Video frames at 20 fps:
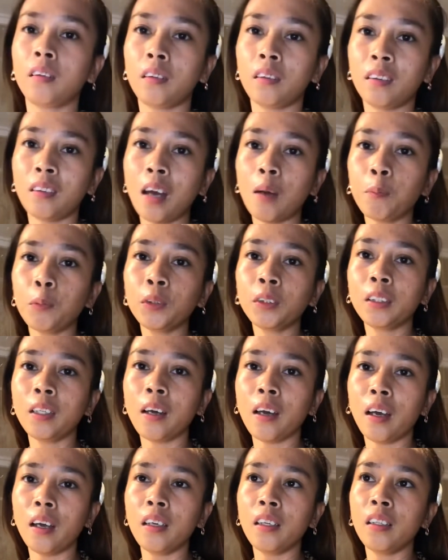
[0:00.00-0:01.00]
Tapos
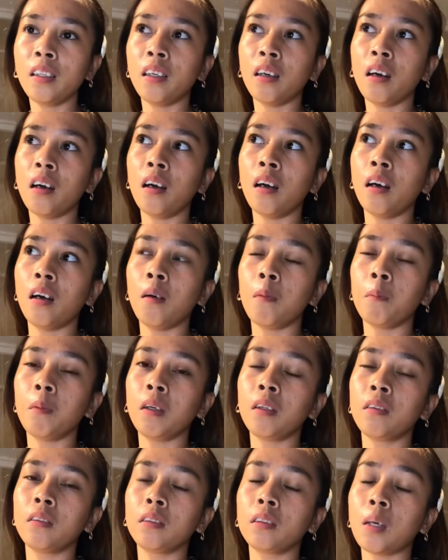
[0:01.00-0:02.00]
guys, uh,
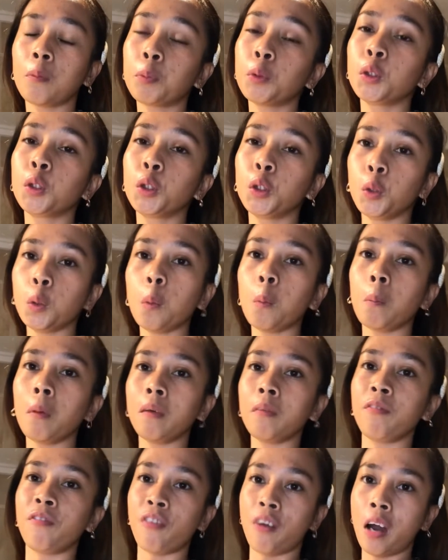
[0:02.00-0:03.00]
mag, tapos nyo
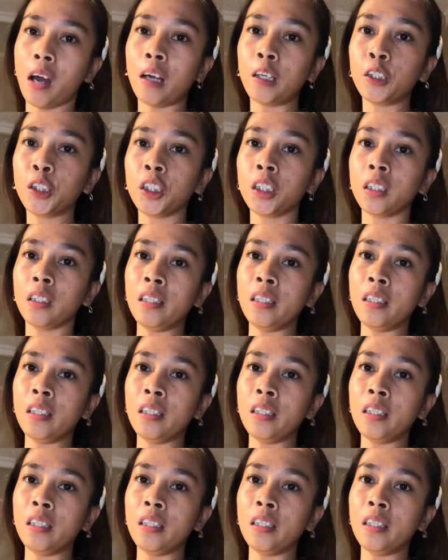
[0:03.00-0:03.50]
mag-brush,